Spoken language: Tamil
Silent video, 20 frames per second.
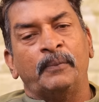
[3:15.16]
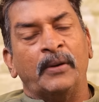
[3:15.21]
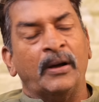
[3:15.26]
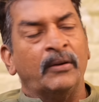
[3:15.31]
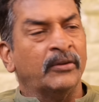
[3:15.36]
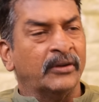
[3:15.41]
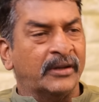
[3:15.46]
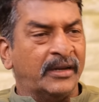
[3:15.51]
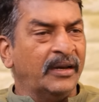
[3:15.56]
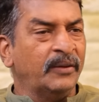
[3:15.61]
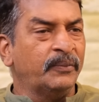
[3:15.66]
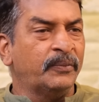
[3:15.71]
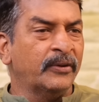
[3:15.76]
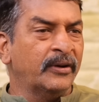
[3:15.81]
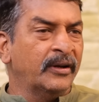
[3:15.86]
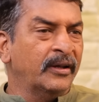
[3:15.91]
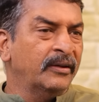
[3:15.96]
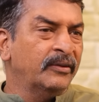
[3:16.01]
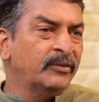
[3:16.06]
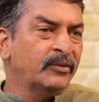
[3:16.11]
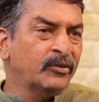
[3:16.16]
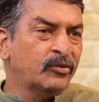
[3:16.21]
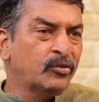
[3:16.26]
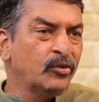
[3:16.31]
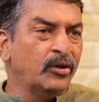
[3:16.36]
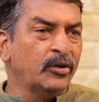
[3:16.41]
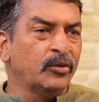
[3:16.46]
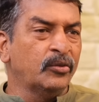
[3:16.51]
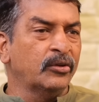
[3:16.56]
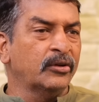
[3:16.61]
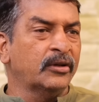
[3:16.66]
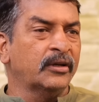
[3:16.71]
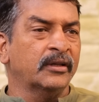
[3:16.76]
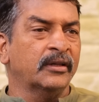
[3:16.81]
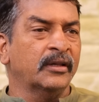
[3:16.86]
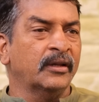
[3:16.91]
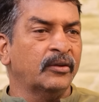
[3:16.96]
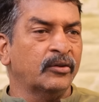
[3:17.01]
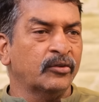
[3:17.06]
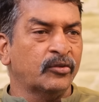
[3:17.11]
பாவம் கிளிப்பில்ல சொல்லி
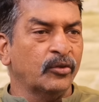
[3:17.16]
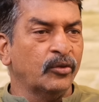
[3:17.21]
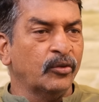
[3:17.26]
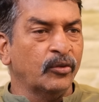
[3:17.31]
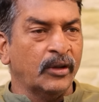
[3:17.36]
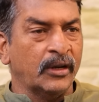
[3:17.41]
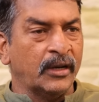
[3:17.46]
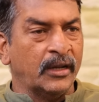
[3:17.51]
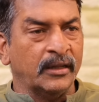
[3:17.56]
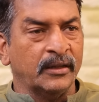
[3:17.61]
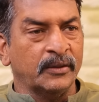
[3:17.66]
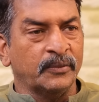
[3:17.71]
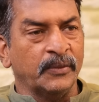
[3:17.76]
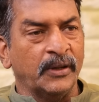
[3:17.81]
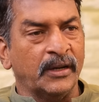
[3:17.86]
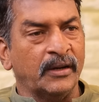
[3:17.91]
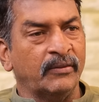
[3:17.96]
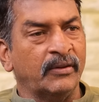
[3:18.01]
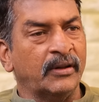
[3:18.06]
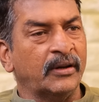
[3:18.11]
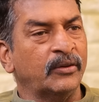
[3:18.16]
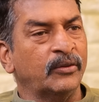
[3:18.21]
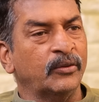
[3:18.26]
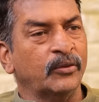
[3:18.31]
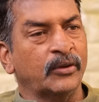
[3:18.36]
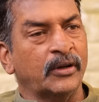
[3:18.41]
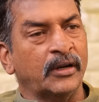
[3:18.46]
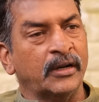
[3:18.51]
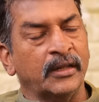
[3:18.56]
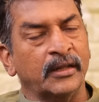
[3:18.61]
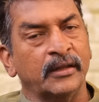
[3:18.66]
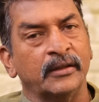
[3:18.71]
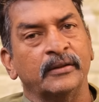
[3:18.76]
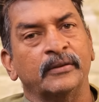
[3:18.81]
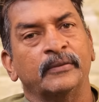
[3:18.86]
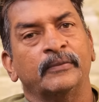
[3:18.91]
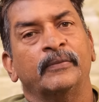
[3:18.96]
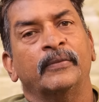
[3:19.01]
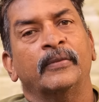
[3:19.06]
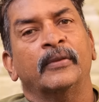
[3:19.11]
கொடுக்குறத அவர் சொல்லுவார் அதுக்கு மேலே வேறு எதுவும் கிடையாது
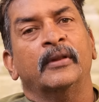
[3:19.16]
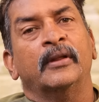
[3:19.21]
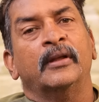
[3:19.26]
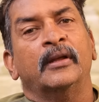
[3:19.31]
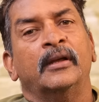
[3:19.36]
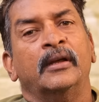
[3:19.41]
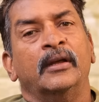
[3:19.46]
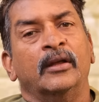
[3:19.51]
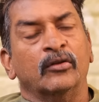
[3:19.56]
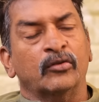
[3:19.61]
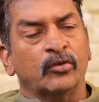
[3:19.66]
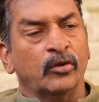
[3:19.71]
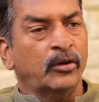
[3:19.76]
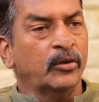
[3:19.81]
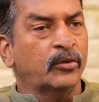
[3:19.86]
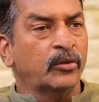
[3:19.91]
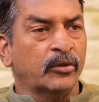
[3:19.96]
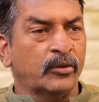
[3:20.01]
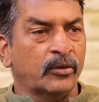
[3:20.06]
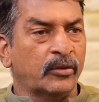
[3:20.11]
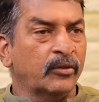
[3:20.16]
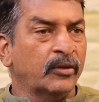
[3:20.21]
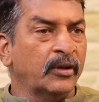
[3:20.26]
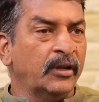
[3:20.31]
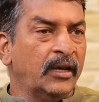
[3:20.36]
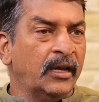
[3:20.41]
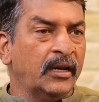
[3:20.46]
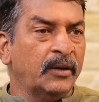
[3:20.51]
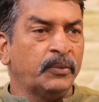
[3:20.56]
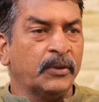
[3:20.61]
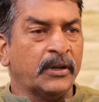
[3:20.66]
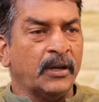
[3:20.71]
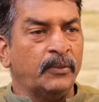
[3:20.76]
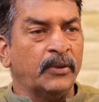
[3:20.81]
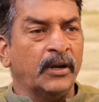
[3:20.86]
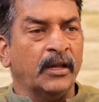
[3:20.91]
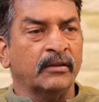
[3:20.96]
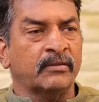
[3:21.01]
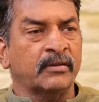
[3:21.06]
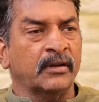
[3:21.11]
சொல்லி கொடுக்குறவங்க யார் இப்போ
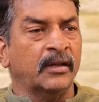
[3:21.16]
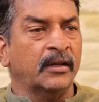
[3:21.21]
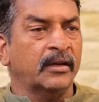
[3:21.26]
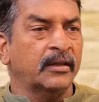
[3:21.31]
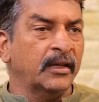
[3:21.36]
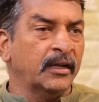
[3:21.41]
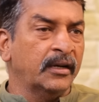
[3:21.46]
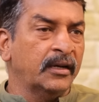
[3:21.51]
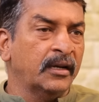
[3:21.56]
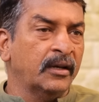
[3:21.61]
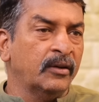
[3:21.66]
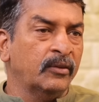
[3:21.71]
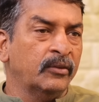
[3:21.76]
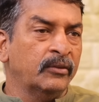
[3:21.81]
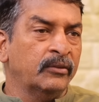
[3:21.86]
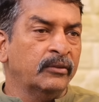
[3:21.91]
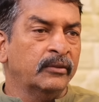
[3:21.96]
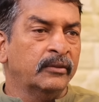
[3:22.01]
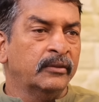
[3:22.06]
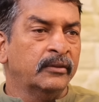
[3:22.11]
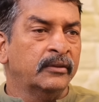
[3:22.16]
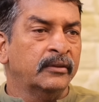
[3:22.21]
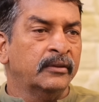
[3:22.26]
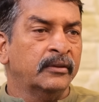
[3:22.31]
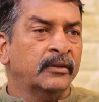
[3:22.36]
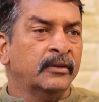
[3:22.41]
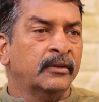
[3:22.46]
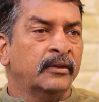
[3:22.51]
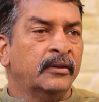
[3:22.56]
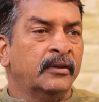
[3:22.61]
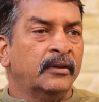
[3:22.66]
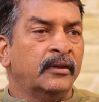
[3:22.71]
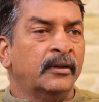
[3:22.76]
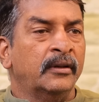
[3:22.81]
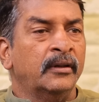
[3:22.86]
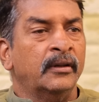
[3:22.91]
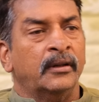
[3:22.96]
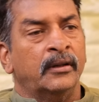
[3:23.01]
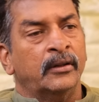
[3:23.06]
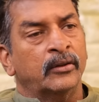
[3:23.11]
கமலஹாசனாக இருந்தால் என்ன ஆகும்
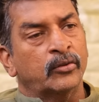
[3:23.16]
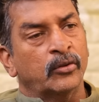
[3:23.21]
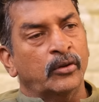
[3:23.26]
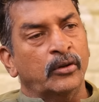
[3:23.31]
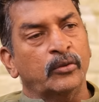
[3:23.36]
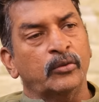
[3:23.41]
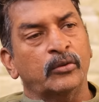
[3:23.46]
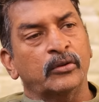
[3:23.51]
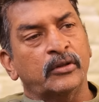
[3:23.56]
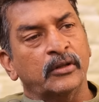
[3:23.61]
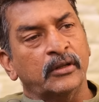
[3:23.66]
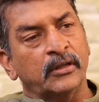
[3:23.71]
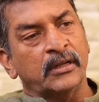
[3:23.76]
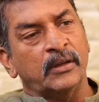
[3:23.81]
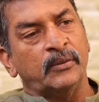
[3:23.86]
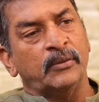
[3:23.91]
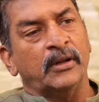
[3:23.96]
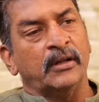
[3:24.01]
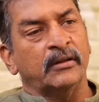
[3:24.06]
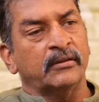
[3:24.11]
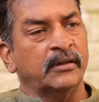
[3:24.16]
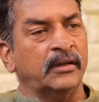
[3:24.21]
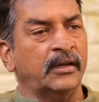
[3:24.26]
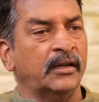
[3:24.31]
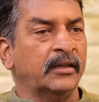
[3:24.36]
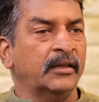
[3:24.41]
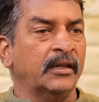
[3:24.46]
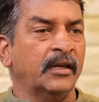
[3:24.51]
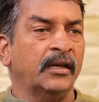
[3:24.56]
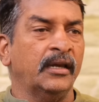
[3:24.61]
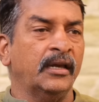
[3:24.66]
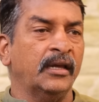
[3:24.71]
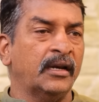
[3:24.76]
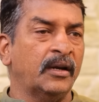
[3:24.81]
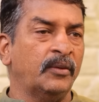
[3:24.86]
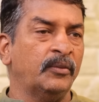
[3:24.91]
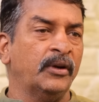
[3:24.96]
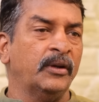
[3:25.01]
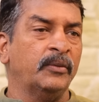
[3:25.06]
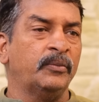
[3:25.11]
சொல்லி கொடுத்தது கமலஹாசனாக இருந்தால்
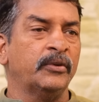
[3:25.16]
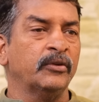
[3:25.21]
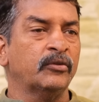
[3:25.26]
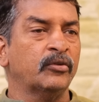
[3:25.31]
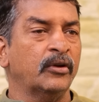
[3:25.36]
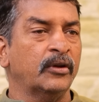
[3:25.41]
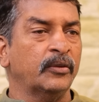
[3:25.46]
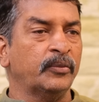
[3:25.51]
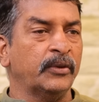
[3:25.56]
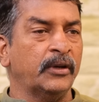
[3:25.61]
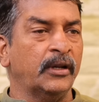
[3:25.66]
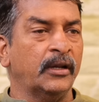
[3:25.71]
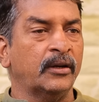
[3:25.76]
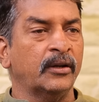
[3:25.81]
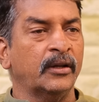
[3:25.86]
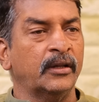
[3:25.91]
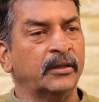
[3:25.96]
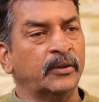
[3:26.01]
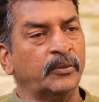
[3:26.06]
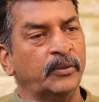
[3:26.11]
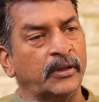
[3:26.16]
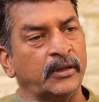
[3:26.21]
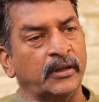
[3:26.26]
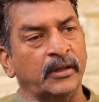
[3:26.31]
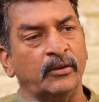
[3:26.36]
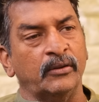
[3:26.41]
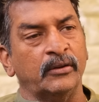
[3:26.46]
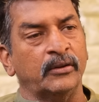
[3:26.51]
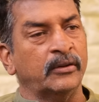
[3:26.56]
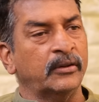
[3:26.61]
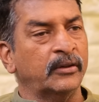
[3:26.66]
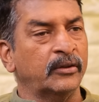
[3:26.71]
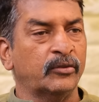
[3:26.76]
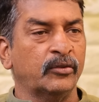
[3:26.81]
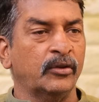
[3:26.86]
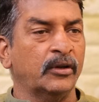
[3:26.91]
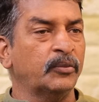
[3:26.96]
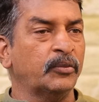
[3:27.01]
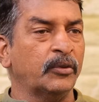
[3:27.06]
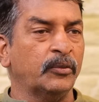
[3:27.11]
ஏராமில் எப்படி சொரப்பினாரோ அந்த மாதிரி அவர்
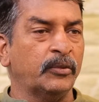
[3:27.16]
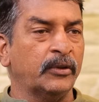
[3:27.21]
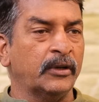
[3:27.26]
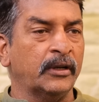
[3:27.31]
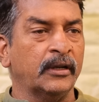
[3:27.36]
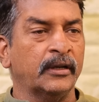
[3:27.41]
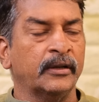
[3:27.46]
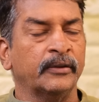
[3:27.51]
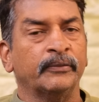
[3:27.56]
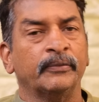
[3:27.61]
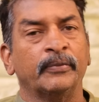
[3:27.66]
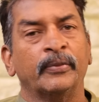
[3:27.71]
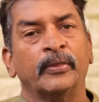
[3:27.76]
சொரப்ப போகிறார்